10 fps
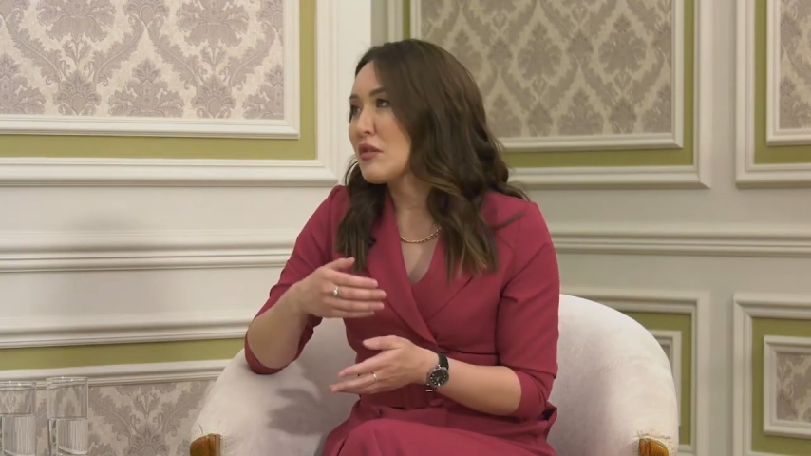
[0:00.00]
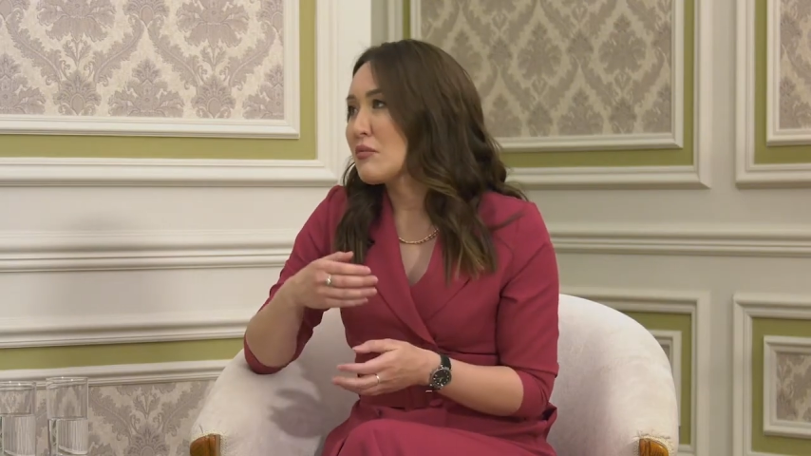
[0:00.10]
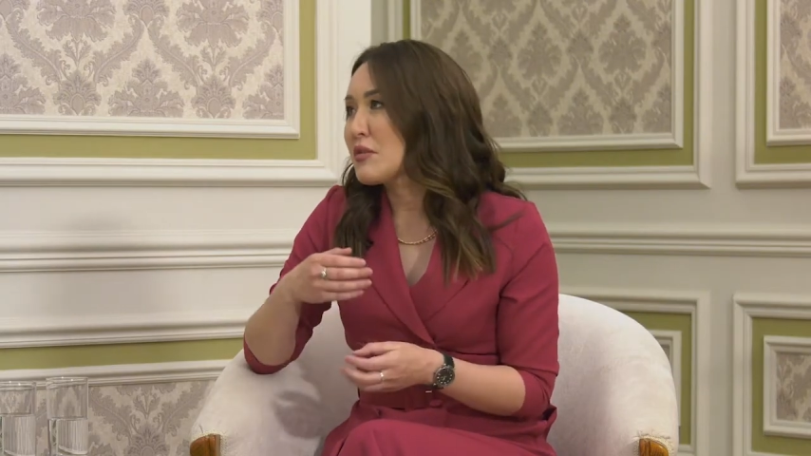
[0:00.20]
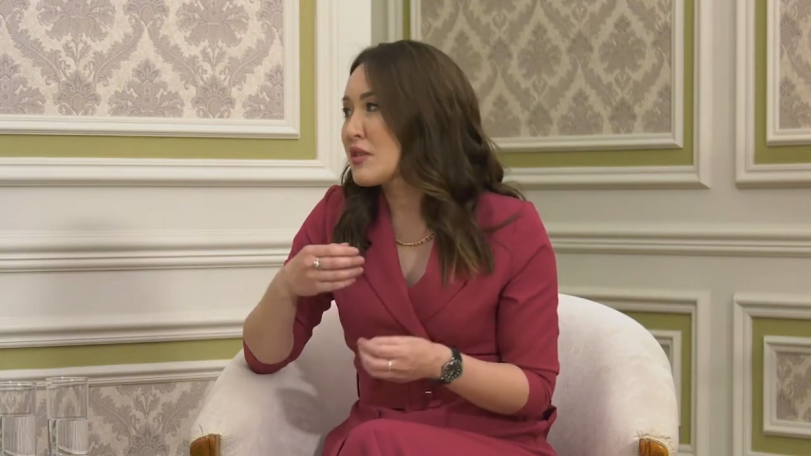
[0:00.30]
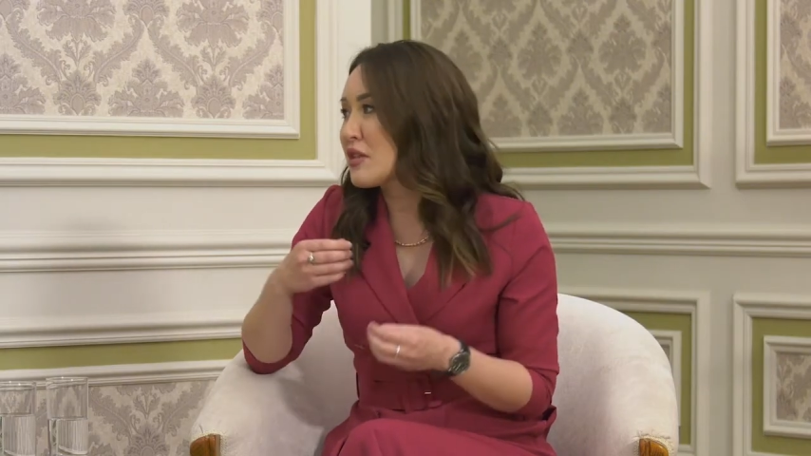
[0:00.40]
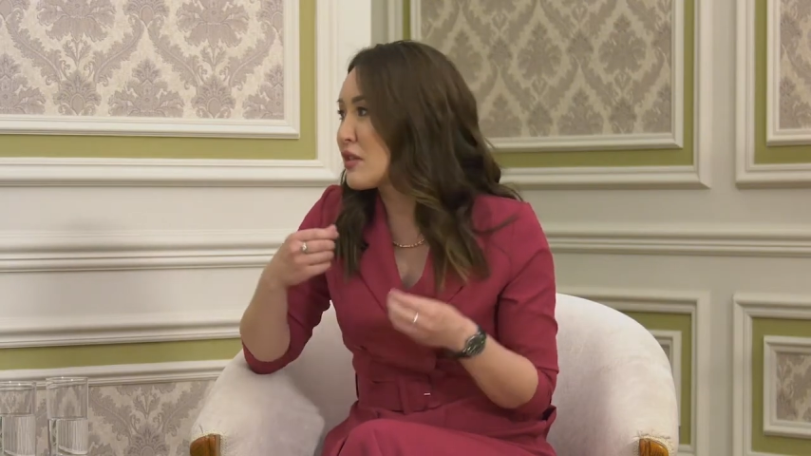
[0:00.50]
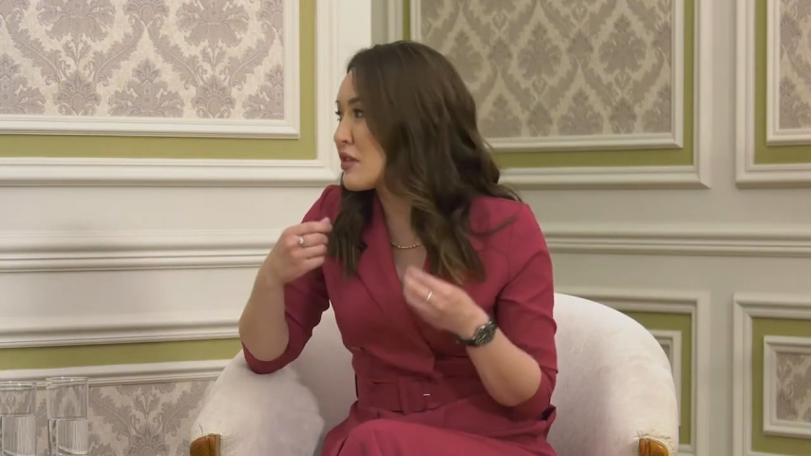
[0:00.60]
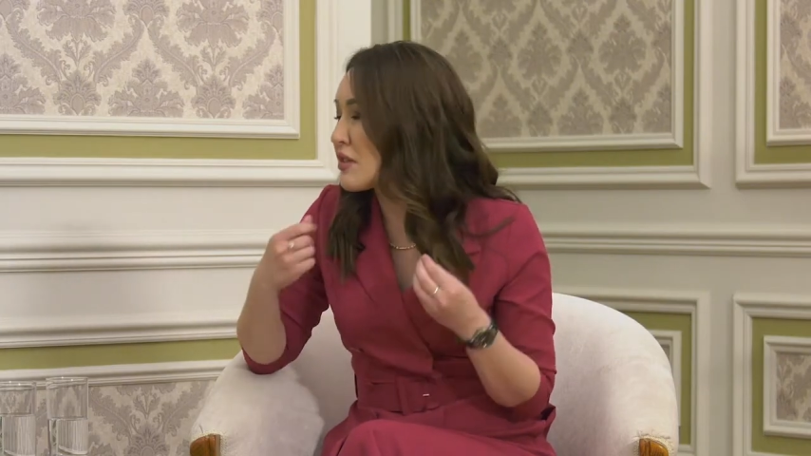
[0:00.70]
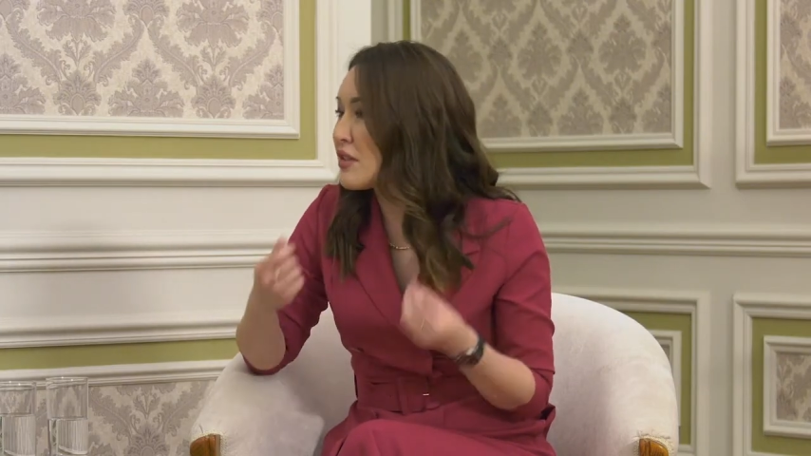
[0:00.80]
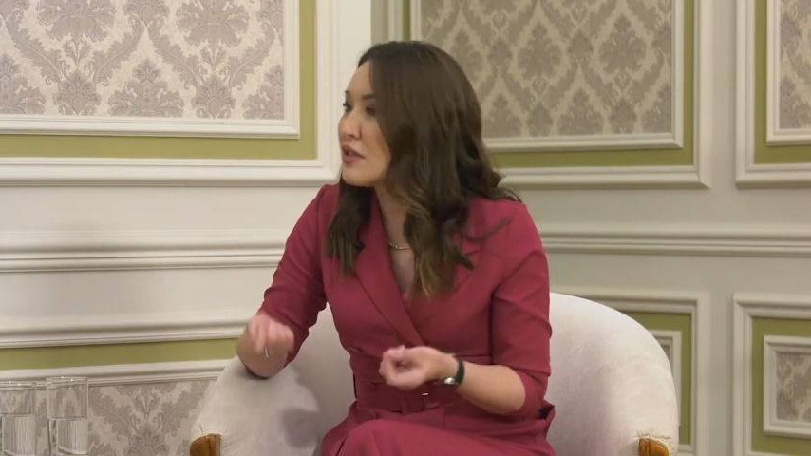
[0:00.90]
без таких
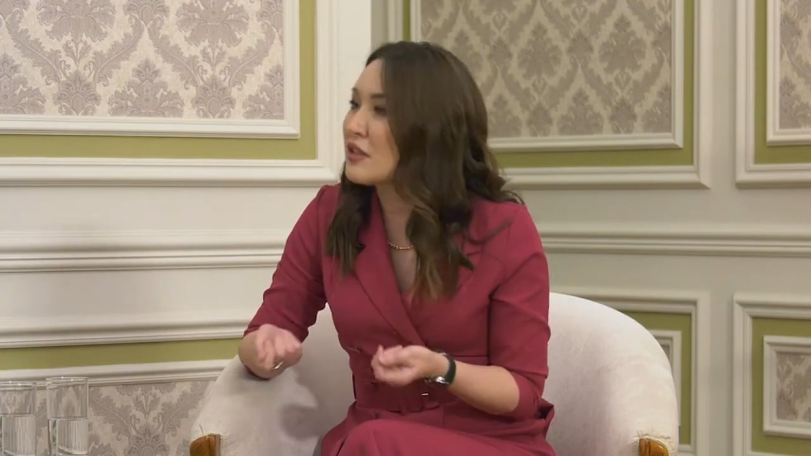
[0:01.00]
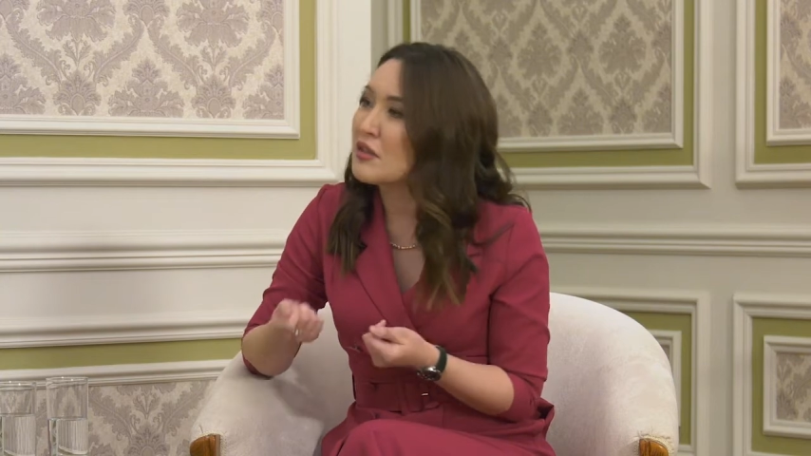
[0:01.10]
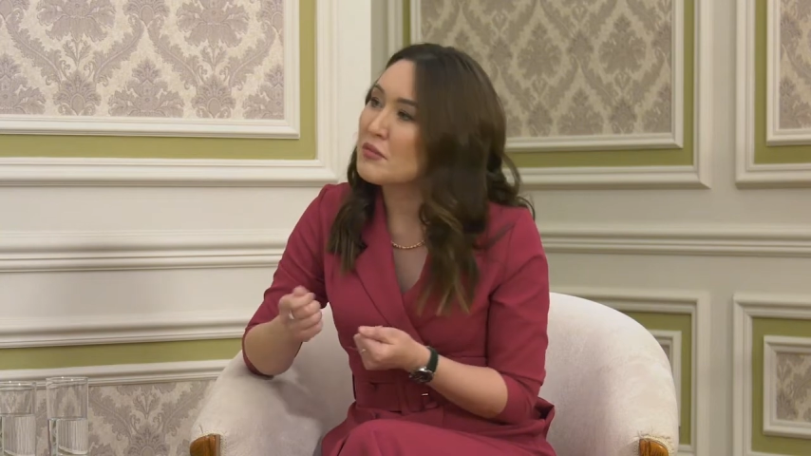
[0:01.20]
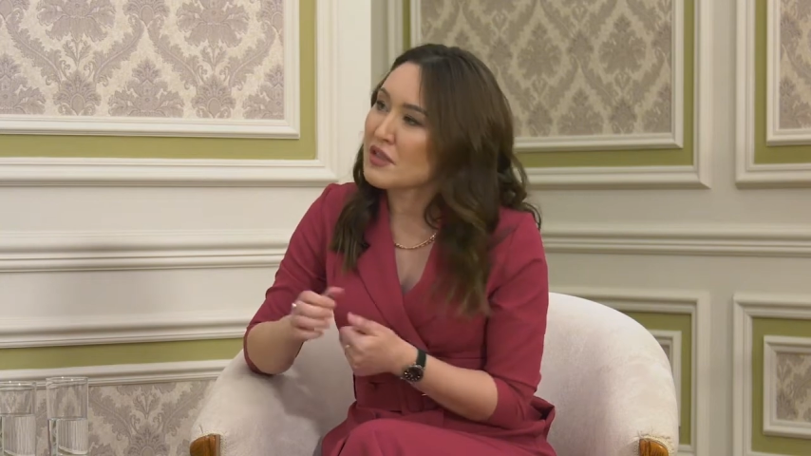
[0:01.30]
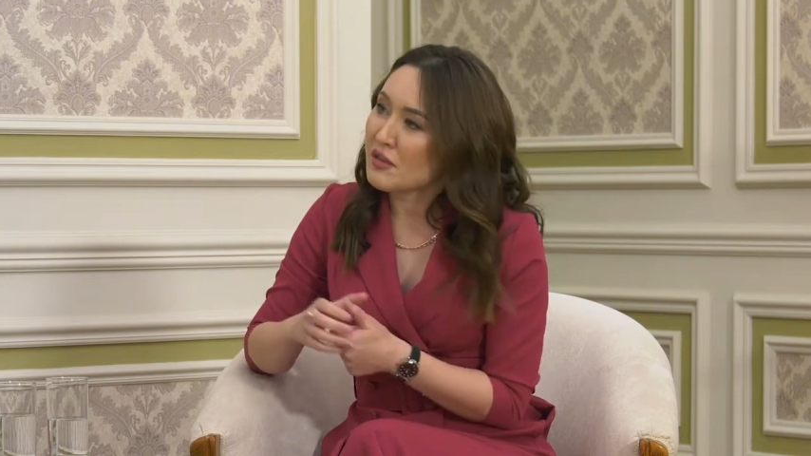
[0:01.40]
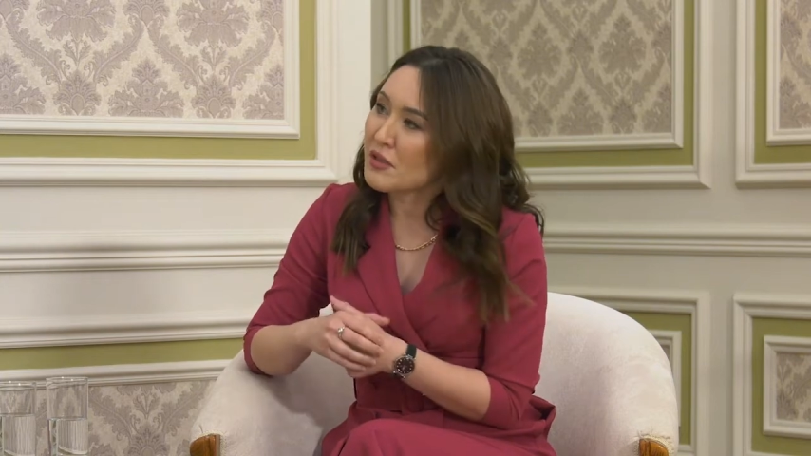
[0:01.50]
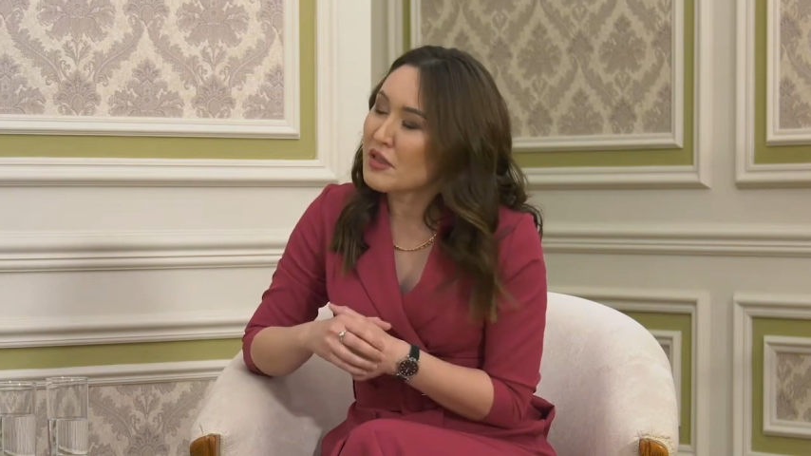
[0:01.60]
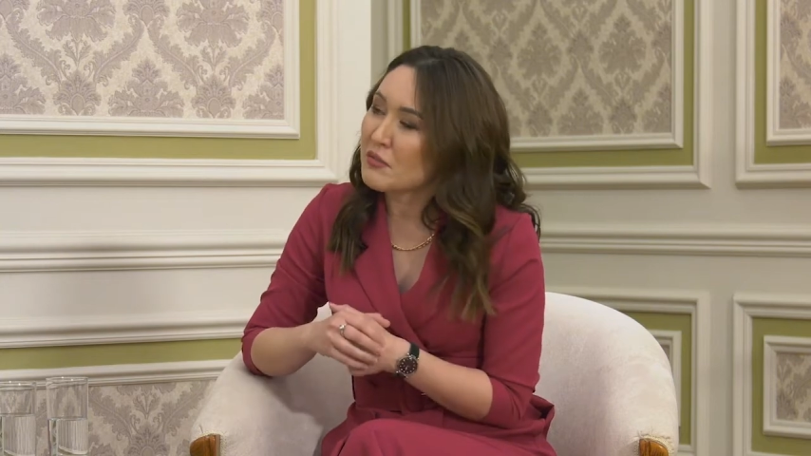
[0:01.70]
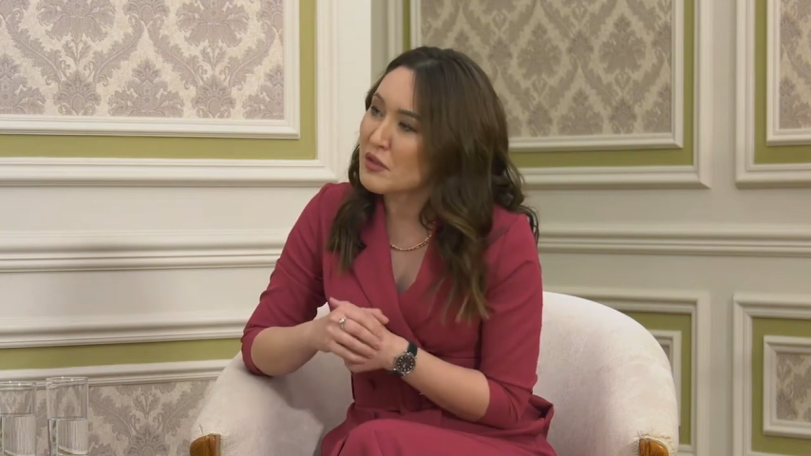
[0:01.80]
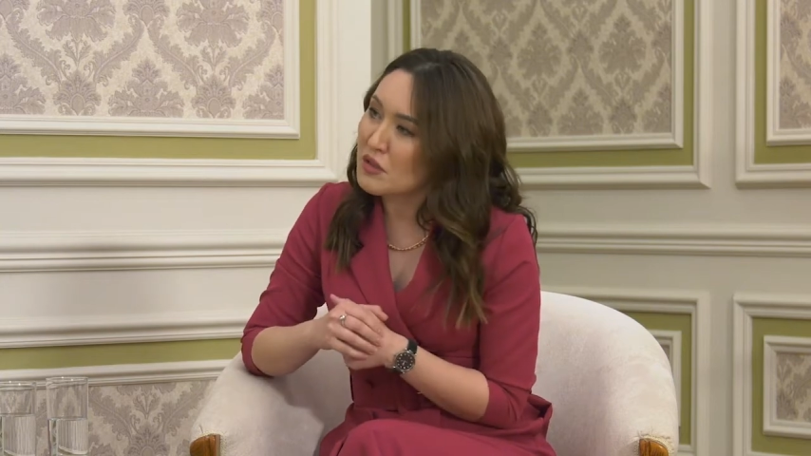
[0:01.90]
скидок и
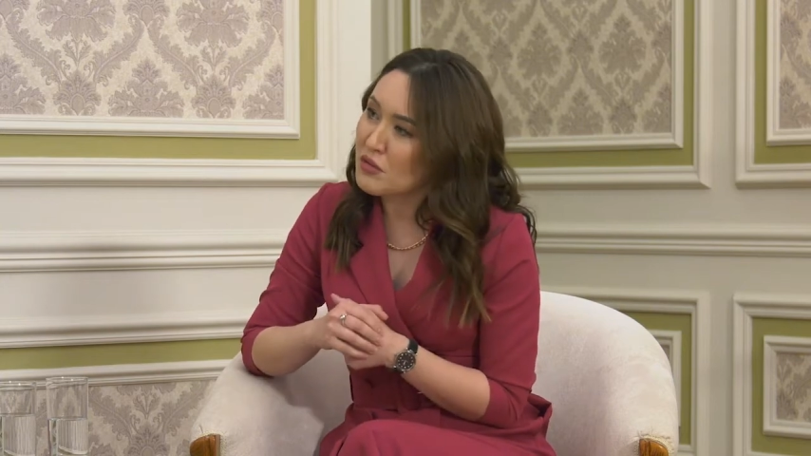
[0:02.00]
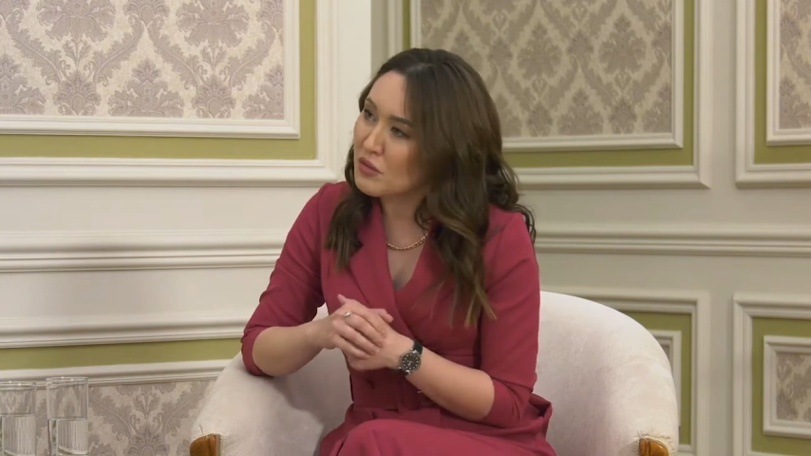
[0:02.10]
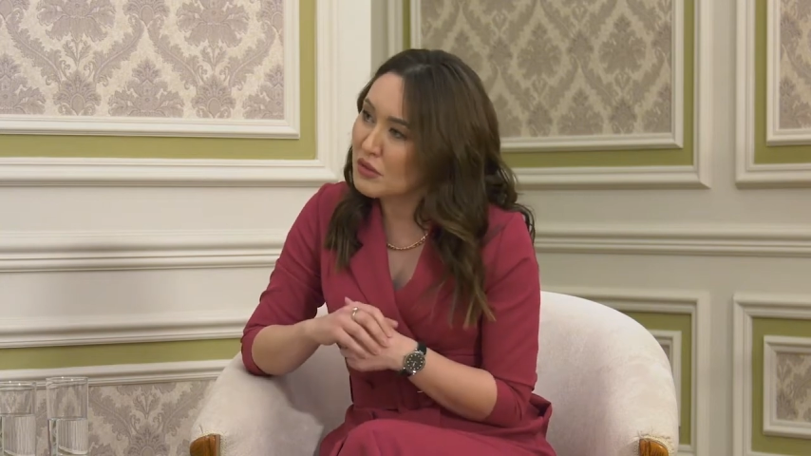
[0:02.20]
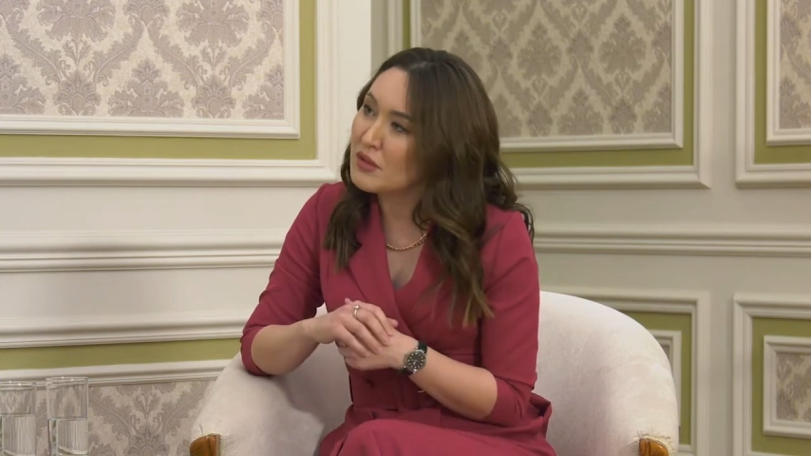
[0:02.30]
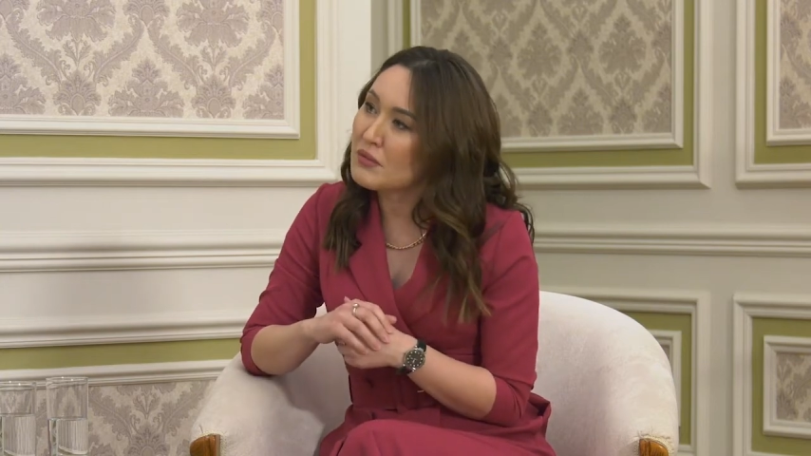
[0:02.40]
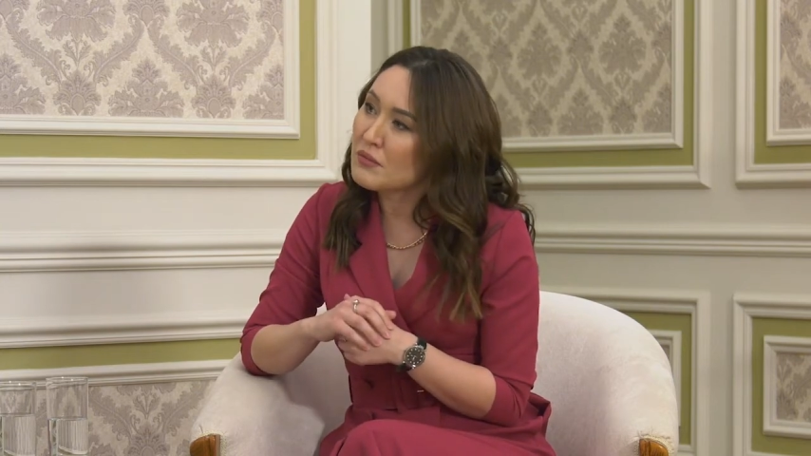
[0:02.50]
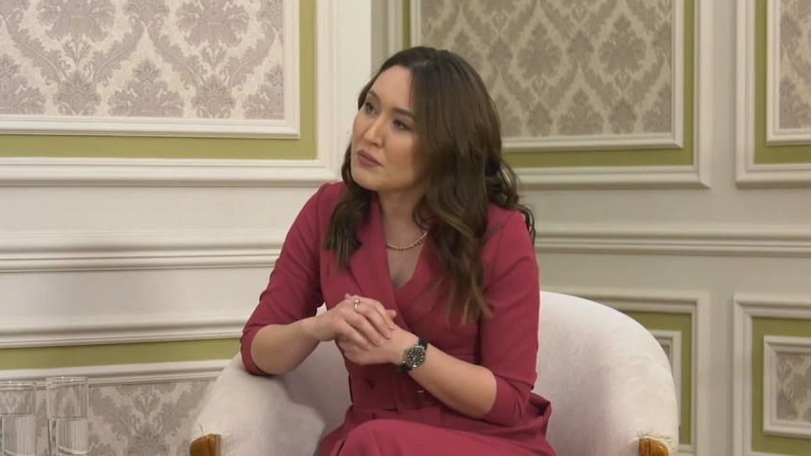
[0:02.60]
послаблений происходит, да?